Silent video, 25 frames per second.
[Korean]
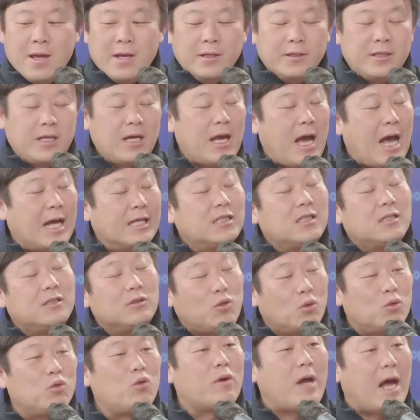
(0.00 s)
근데 아직 그
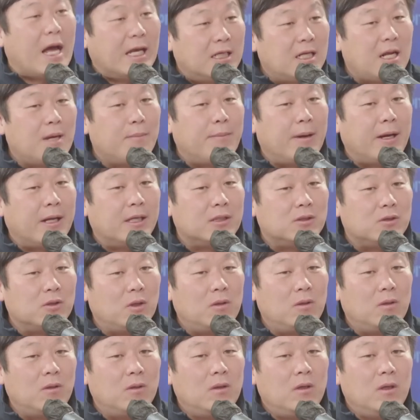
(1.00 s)
정도는 아니란
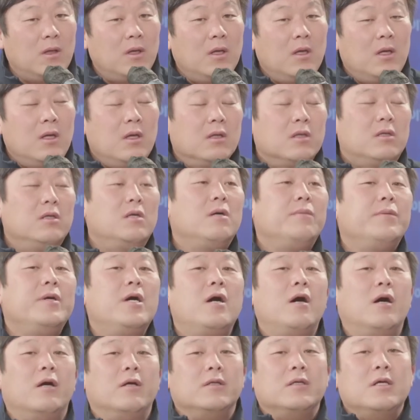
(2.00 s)
말이죠.
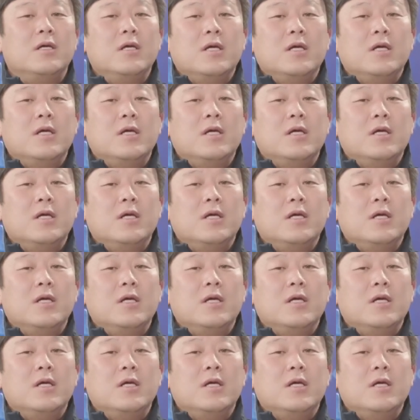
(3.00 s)
그러면